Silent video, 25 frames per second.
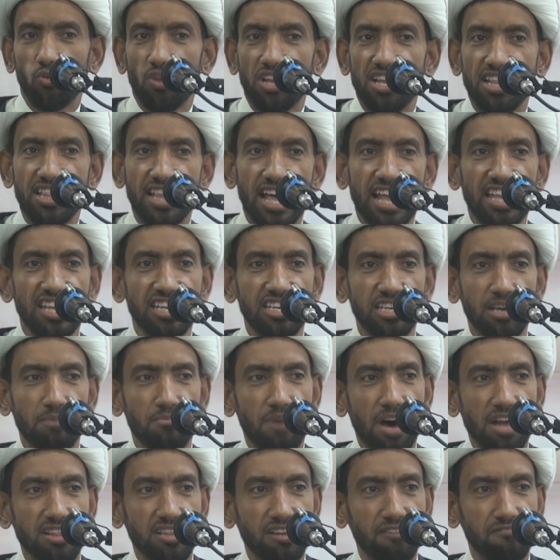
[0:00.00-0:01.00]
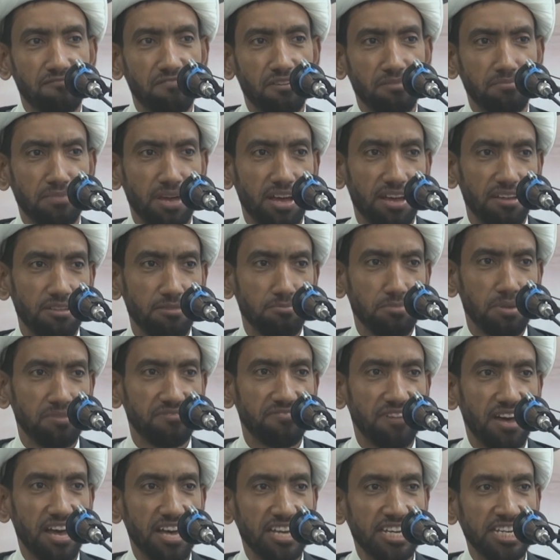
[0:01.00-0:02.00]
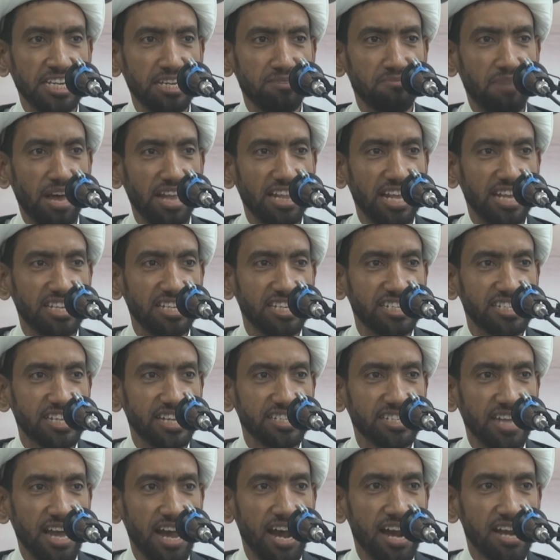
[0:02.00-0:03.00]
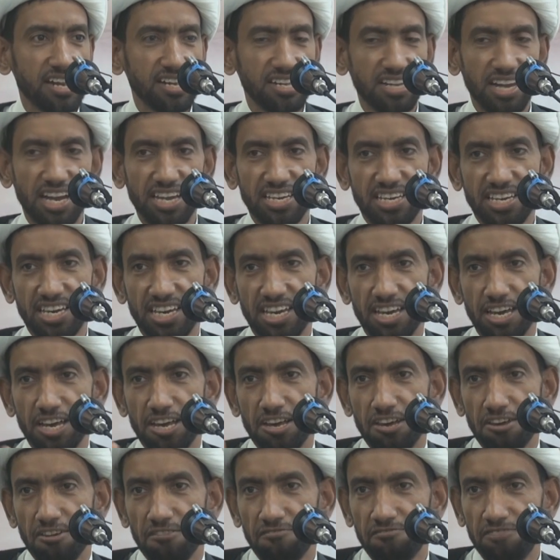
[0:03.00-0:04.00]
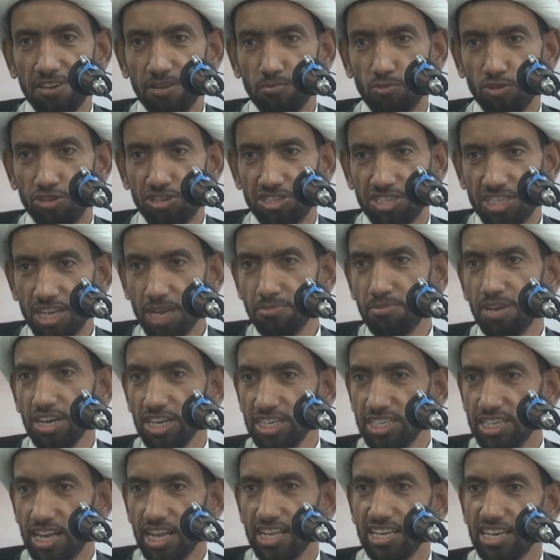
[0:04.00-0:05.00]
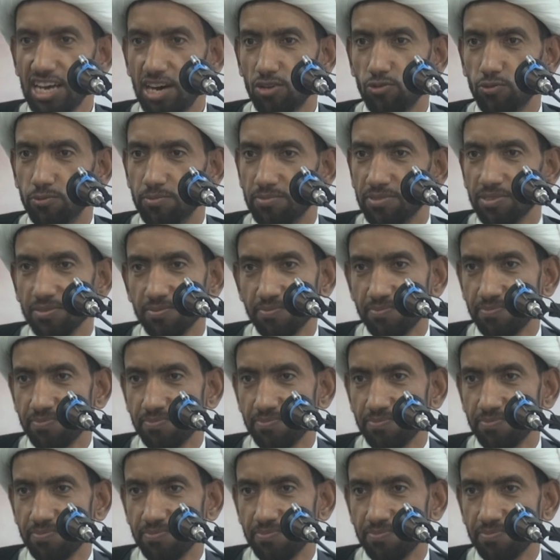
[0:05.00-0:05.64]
ولذلك بعض المفاهيم التي تتحرك في مجتمعنا اليوم